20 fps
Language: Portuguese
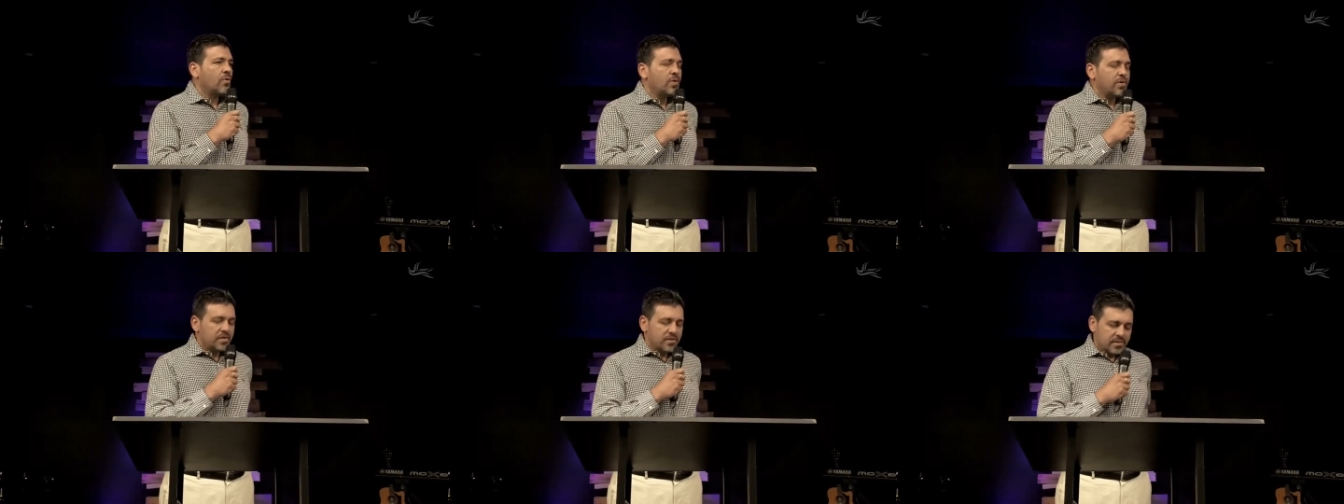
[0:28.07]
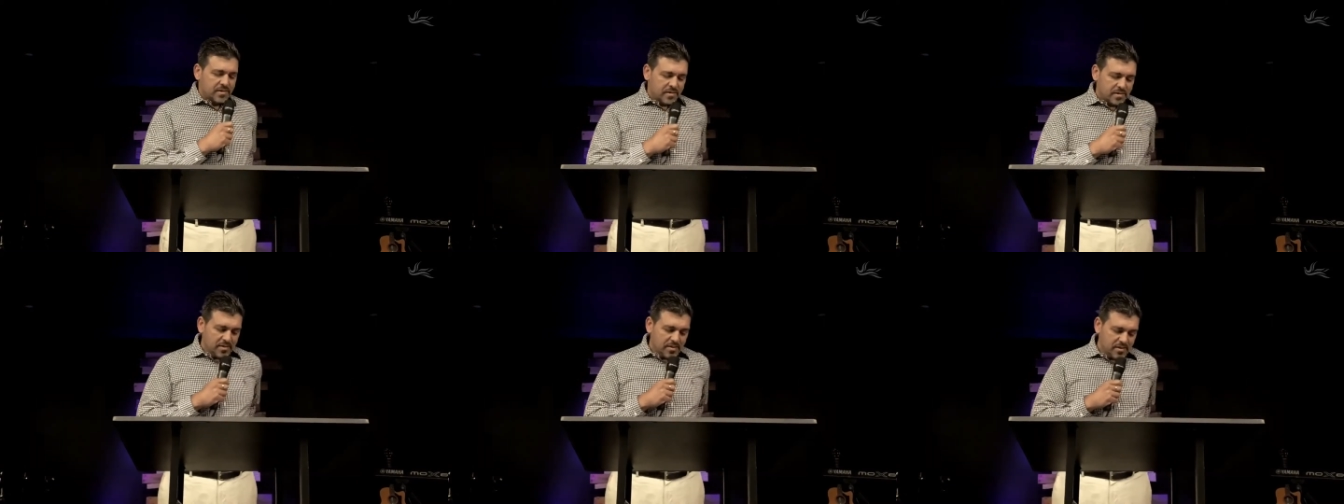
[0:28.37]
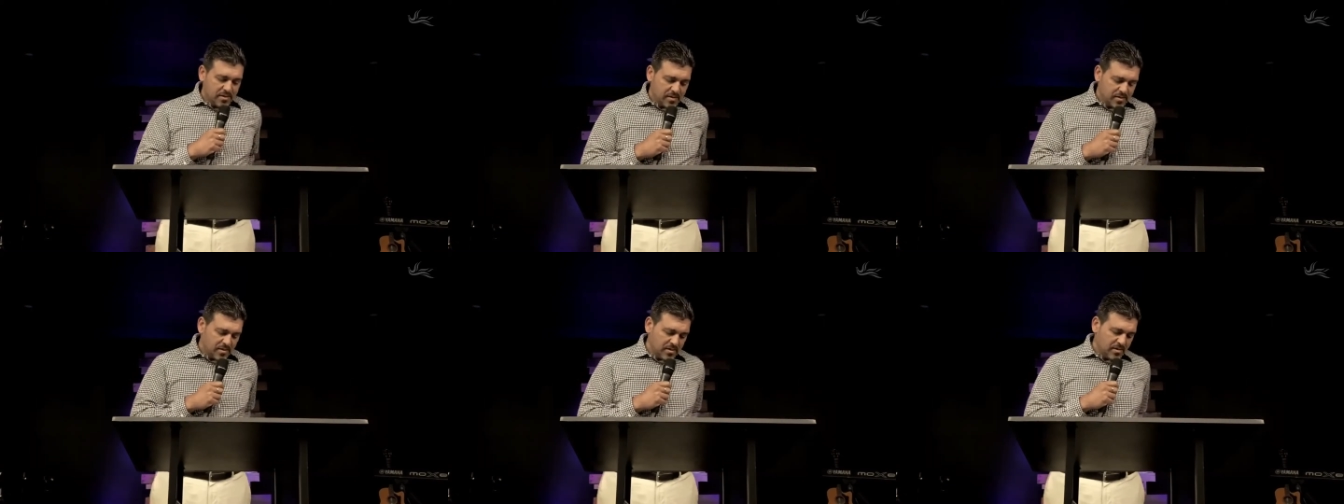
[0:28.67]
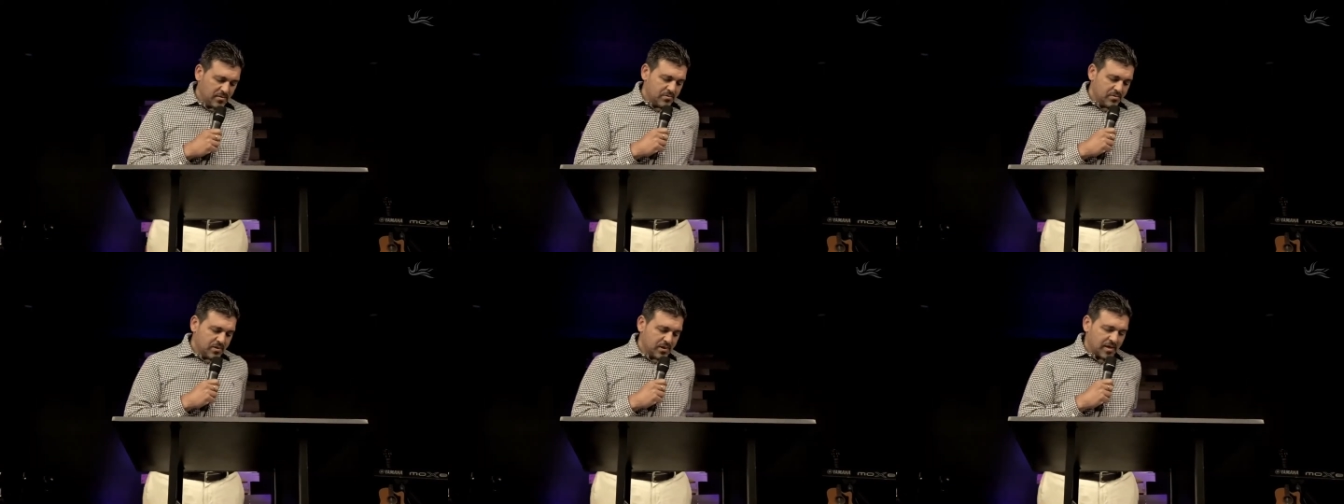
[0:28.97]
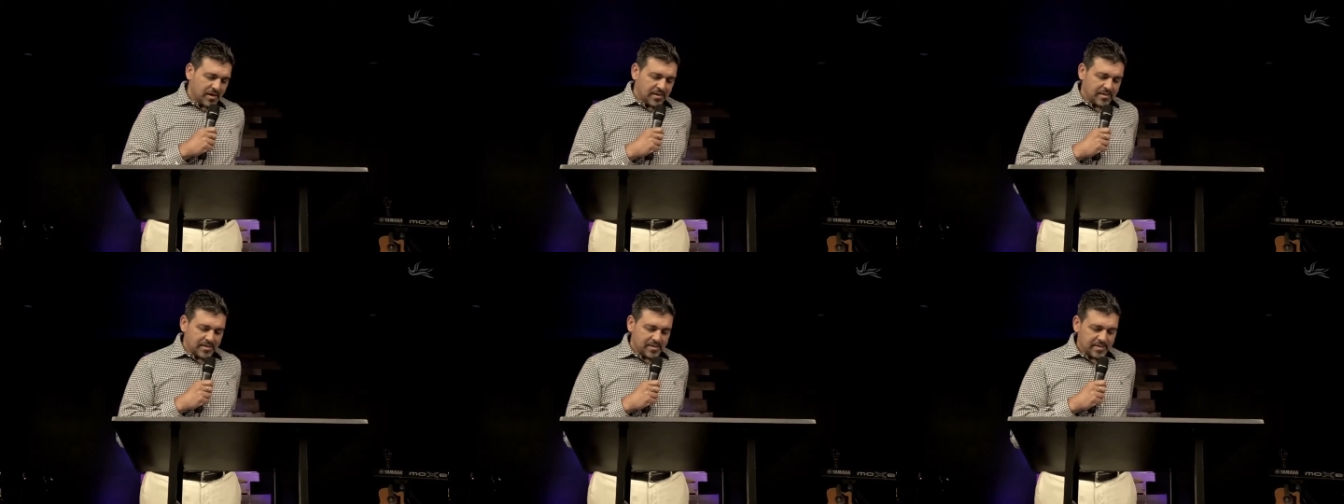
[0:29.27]
2 e o
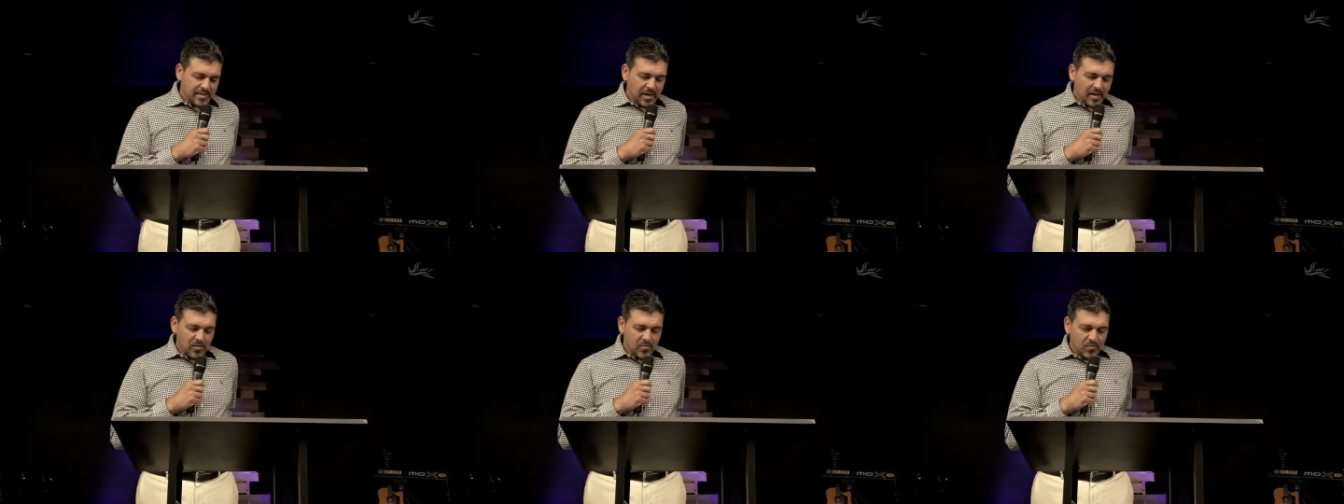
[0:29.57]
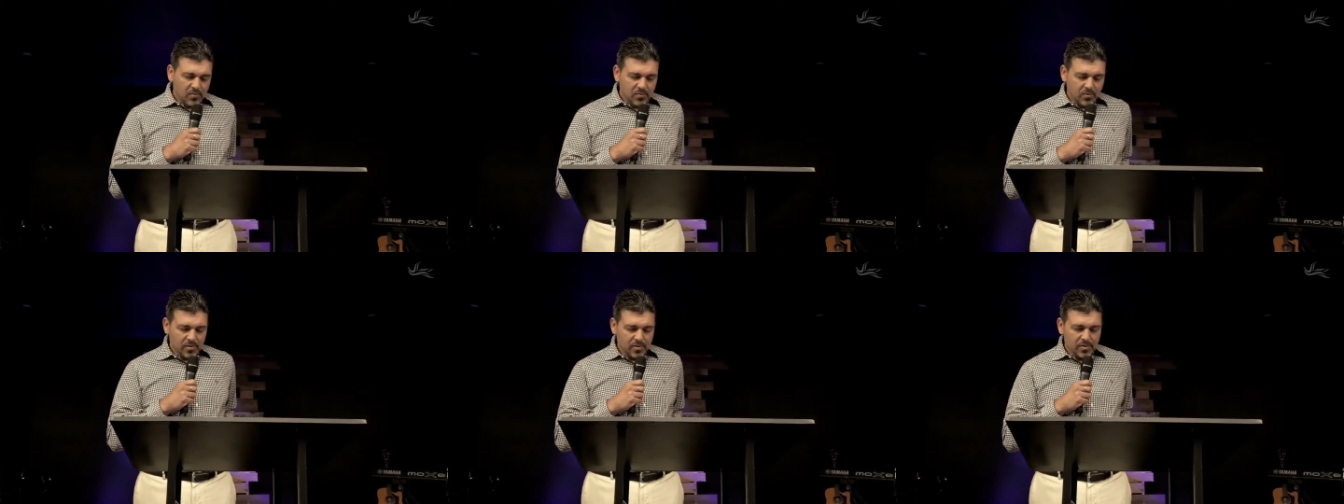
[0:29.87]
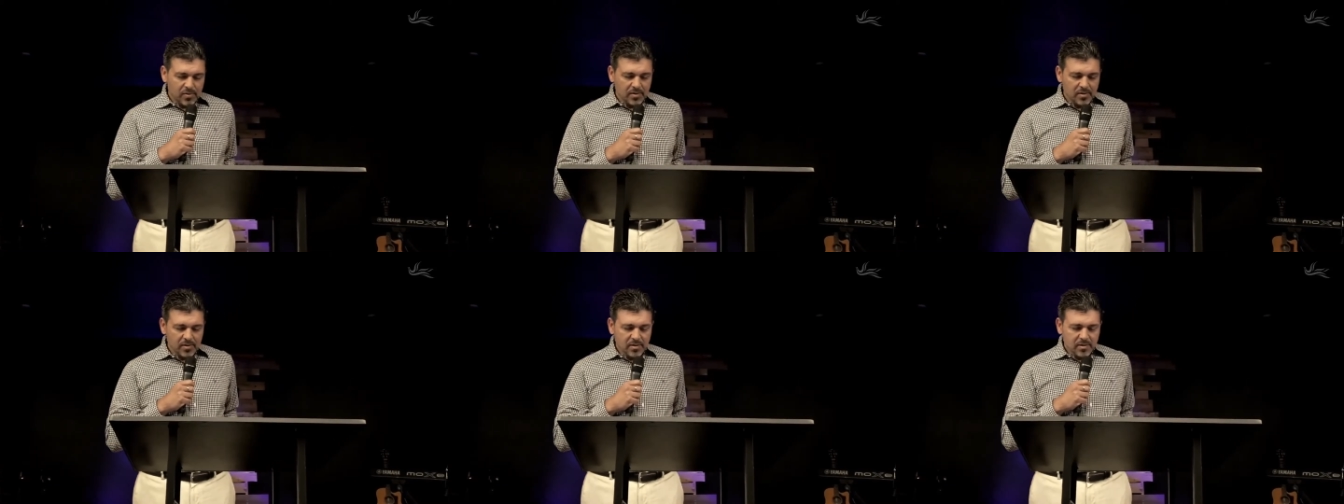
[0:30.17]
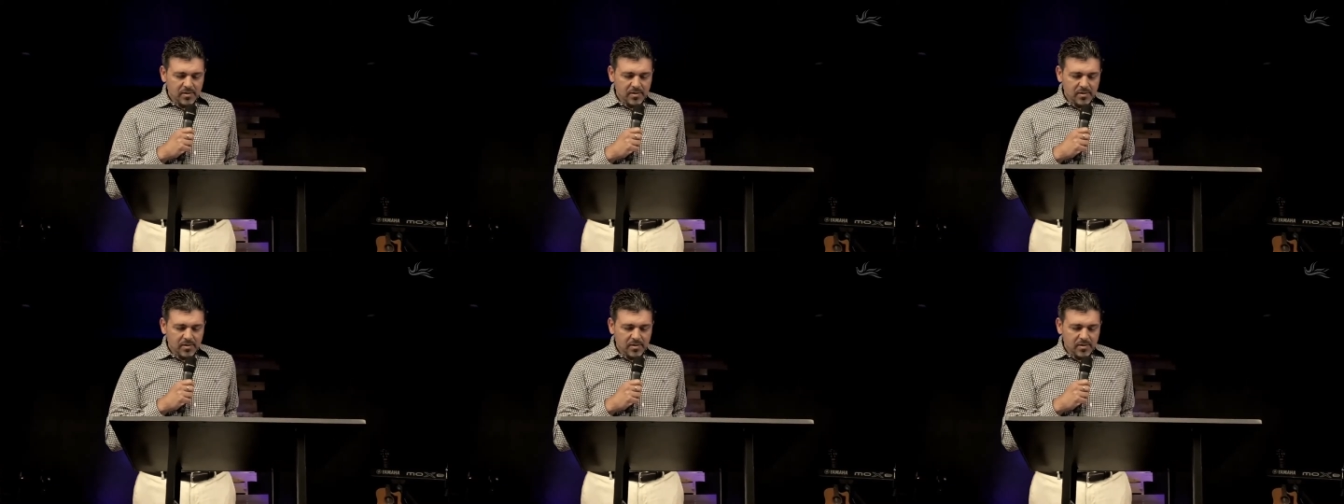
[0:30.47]
3, Salmo